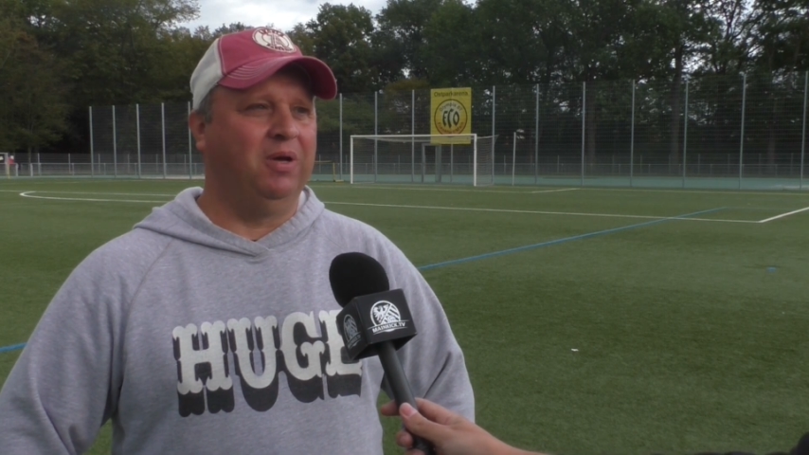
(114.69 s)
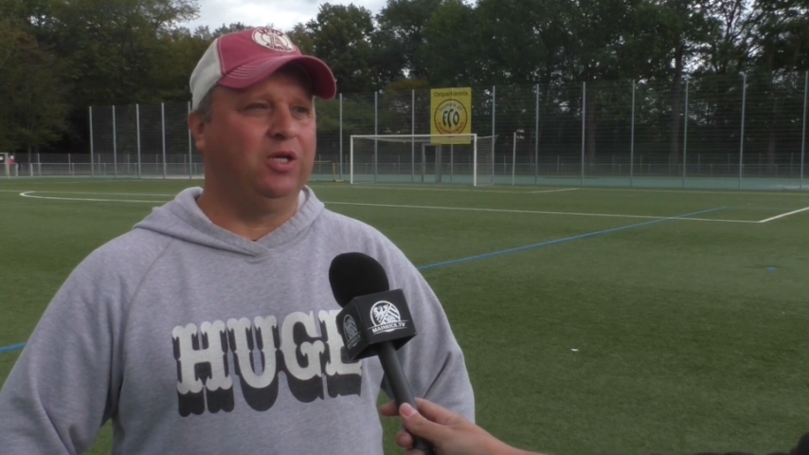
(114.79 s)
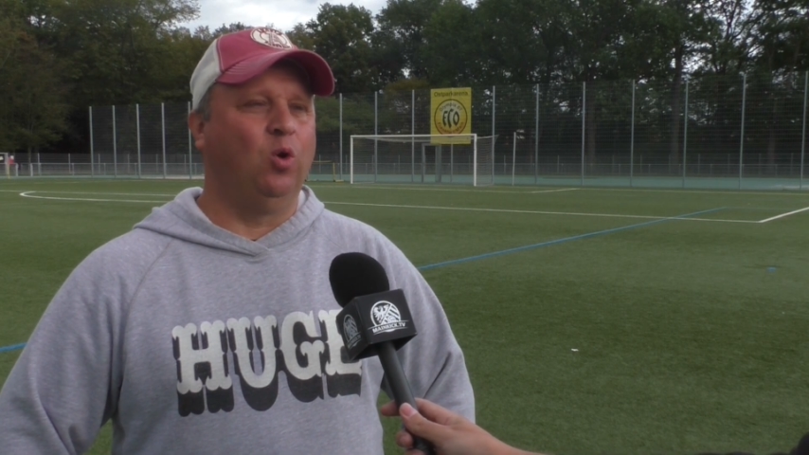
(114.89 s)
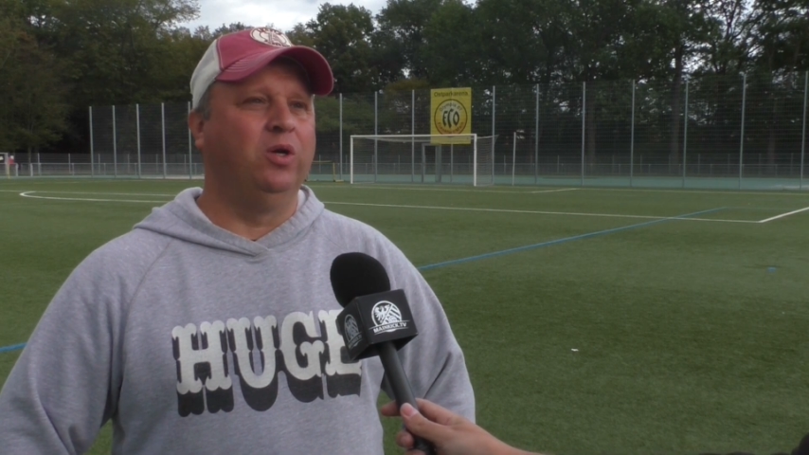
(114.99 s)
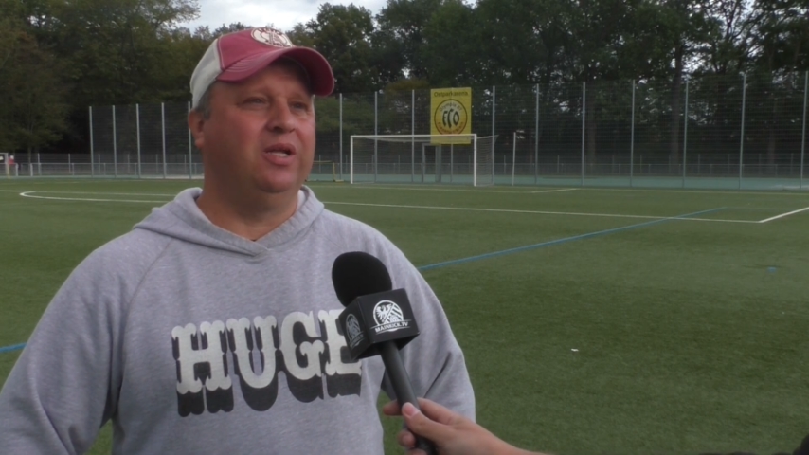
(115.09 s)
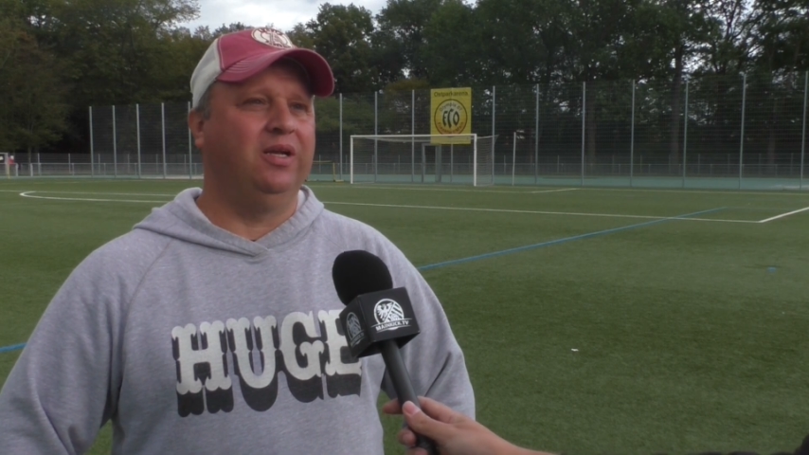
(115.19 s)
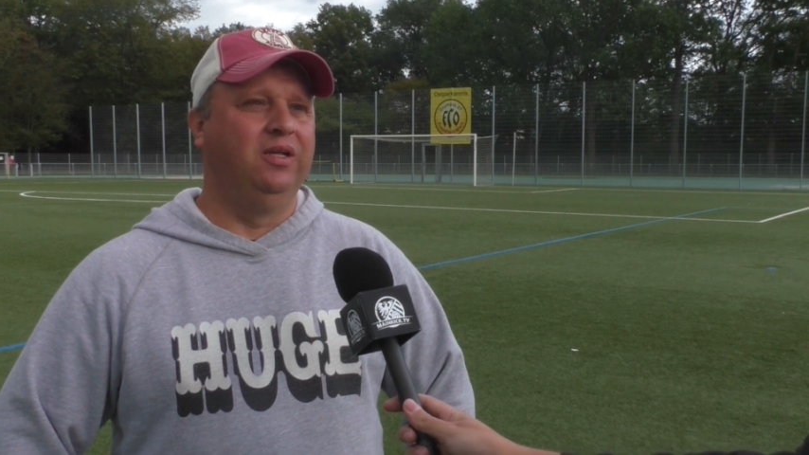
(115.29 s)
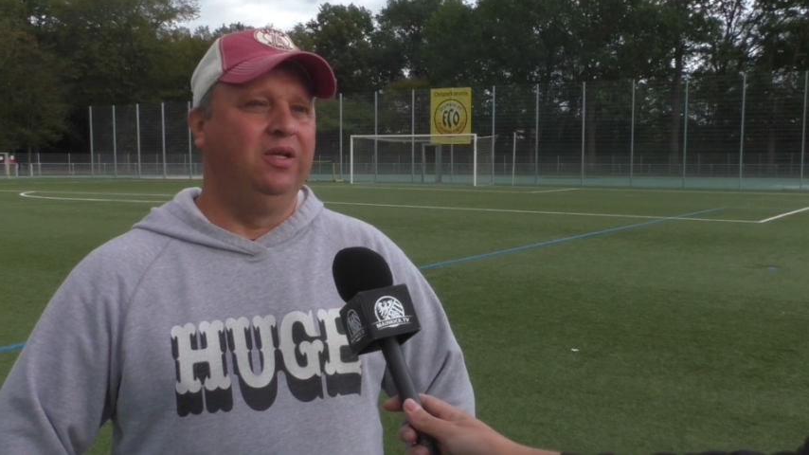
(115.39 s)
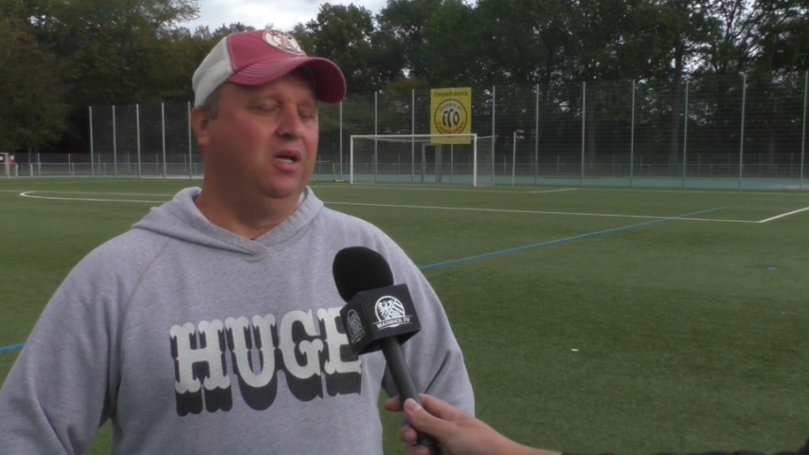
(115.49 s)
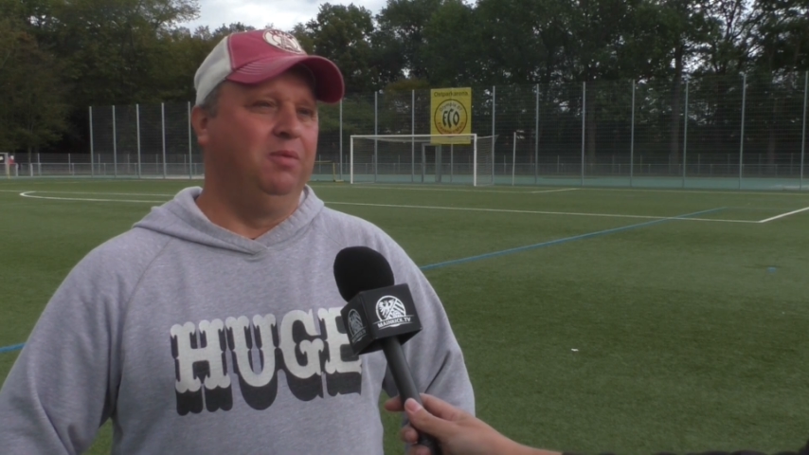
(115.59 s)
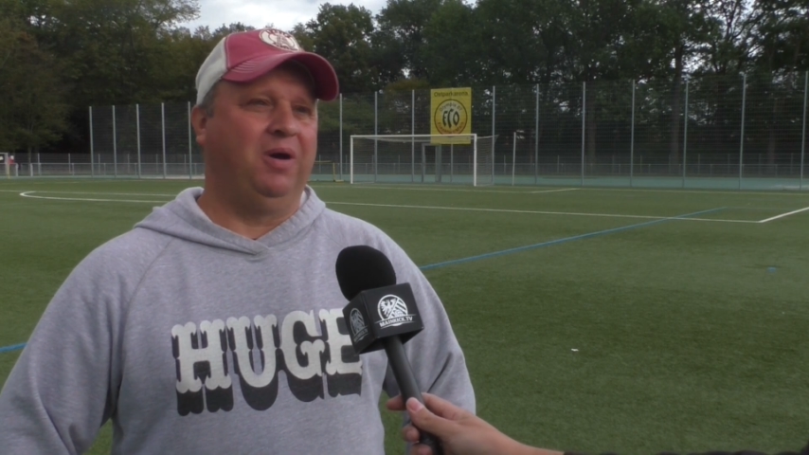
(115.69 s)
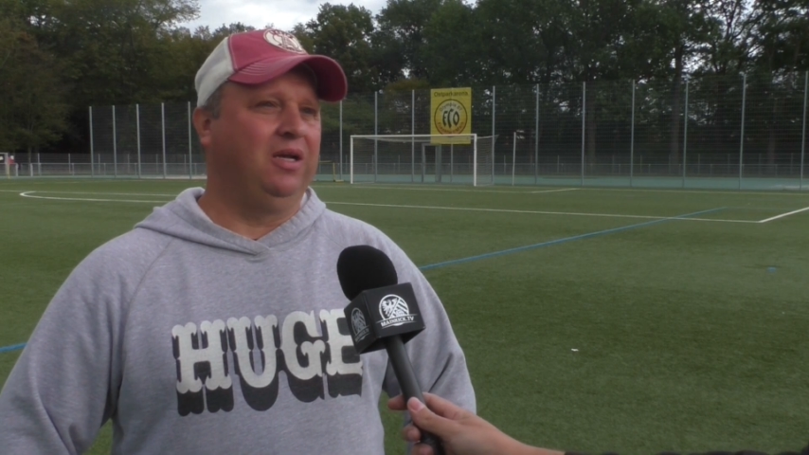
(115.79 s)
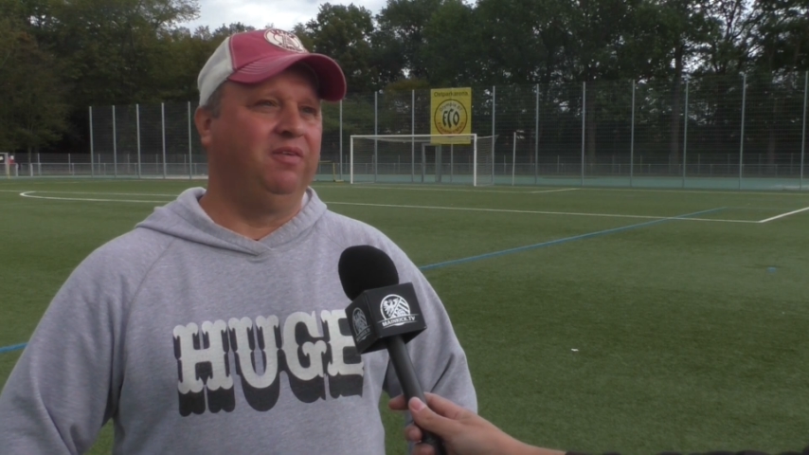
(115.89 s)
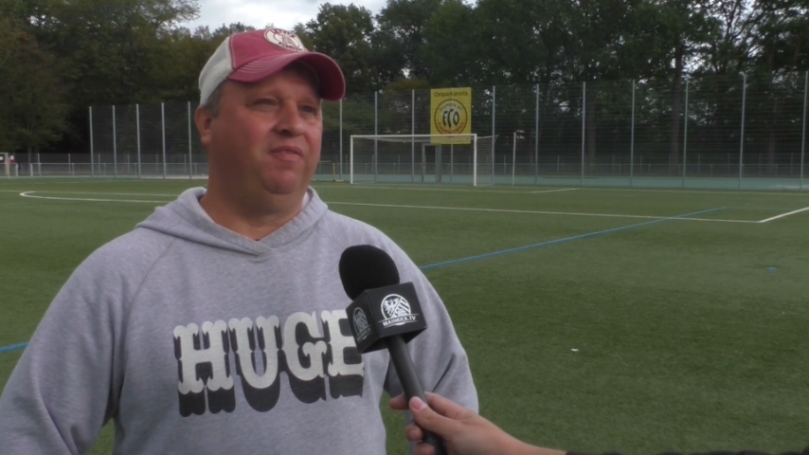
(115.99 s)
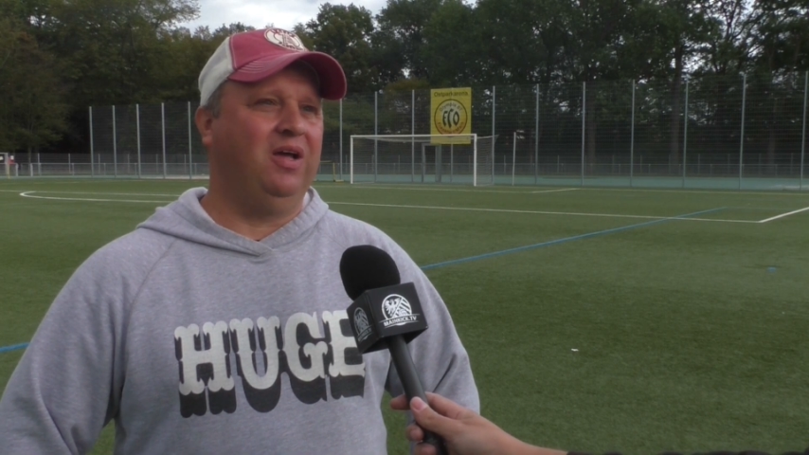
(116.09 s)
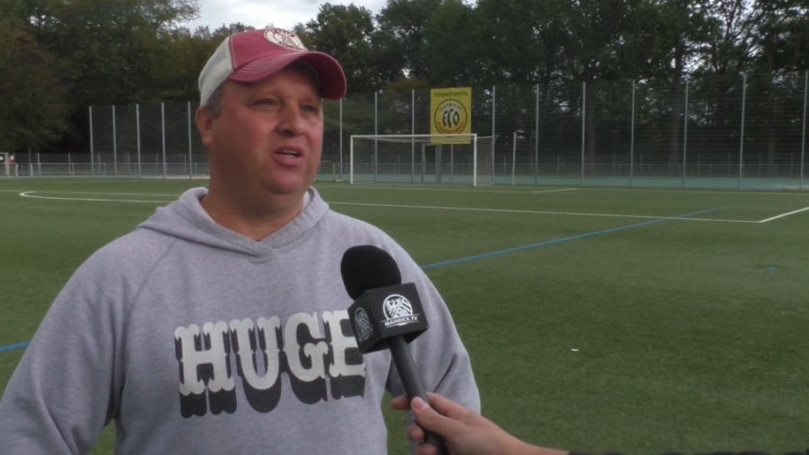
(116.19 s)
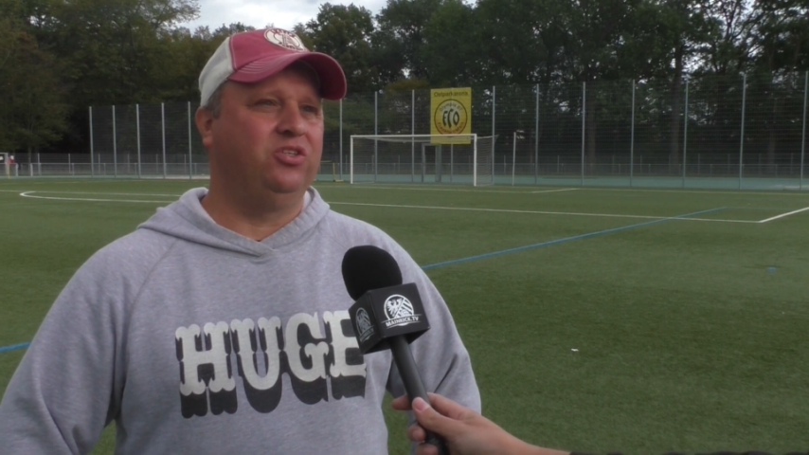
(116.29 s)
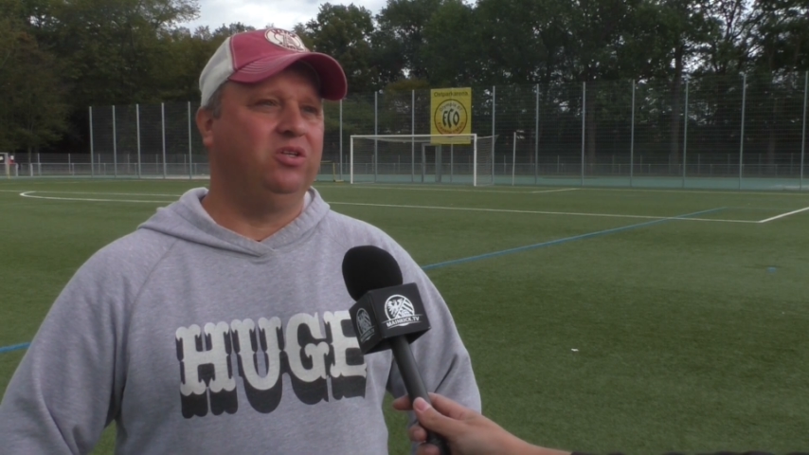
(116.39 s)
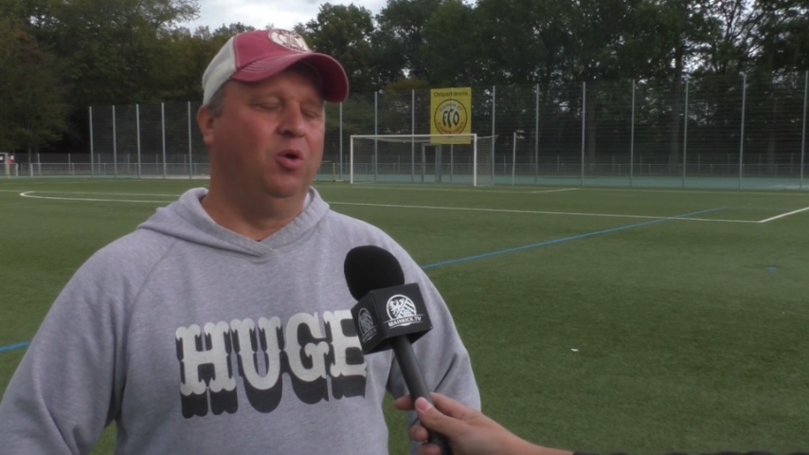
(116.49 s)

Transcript: bei Kontern äh, brandgefährlich.